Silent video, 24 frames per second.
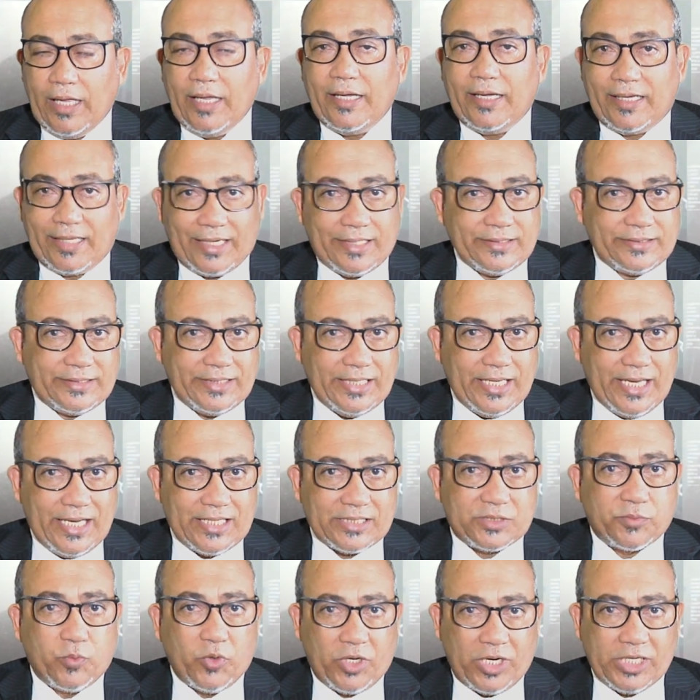
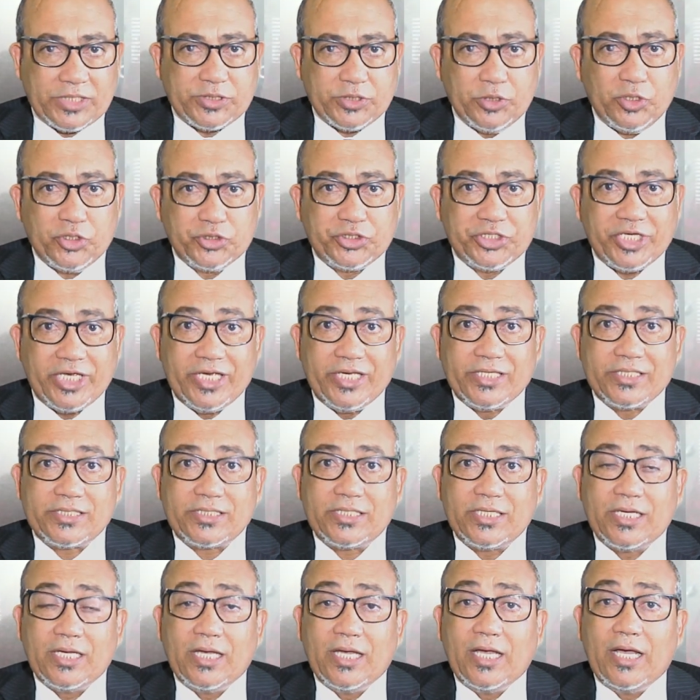Gracias, buenas
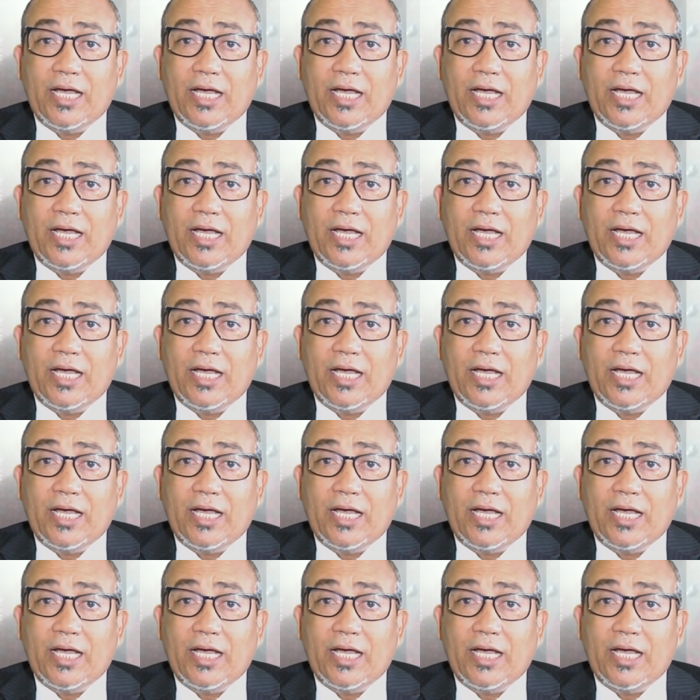noches.